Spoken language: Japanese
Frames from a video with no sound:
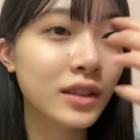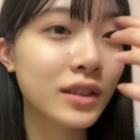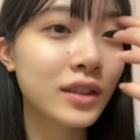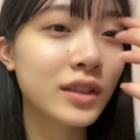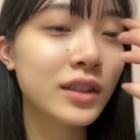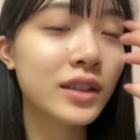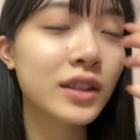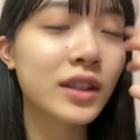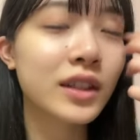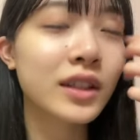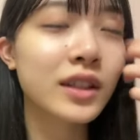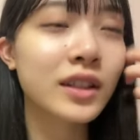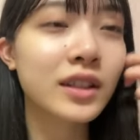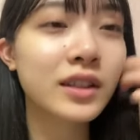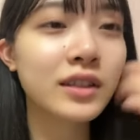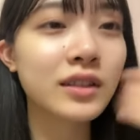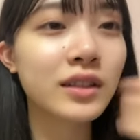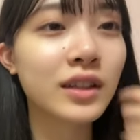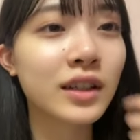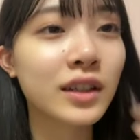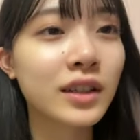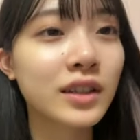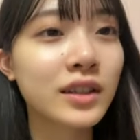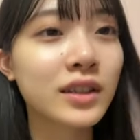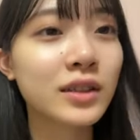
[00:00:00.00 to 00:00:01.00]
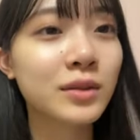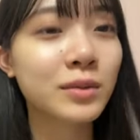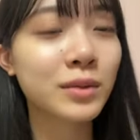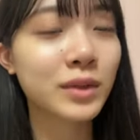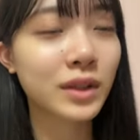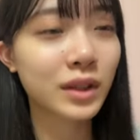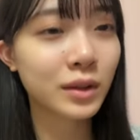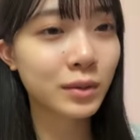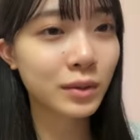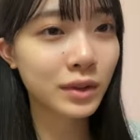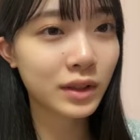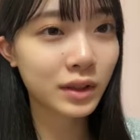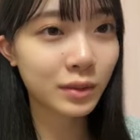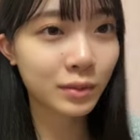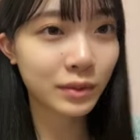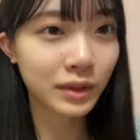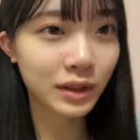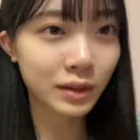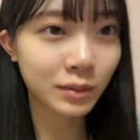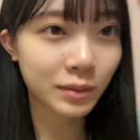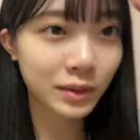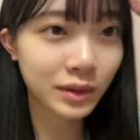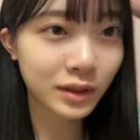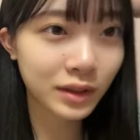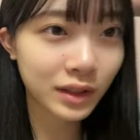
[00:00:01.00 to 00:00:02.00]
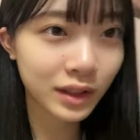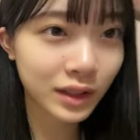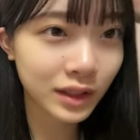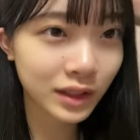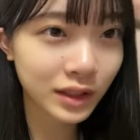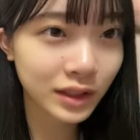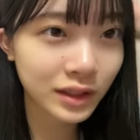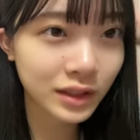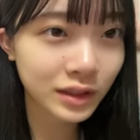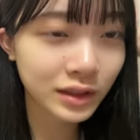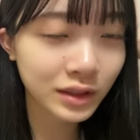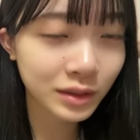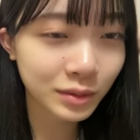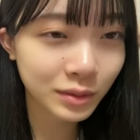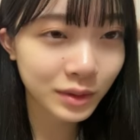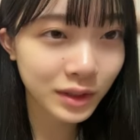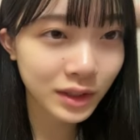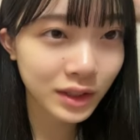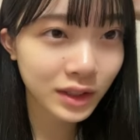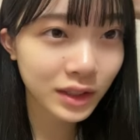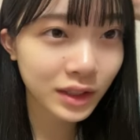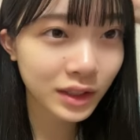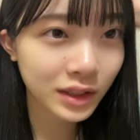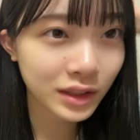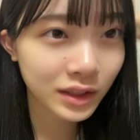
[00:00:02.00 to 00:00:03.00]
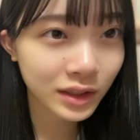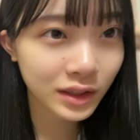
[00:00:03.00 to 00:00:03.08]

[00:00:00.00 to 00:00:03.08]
さっきの配信もたまたま山の話しました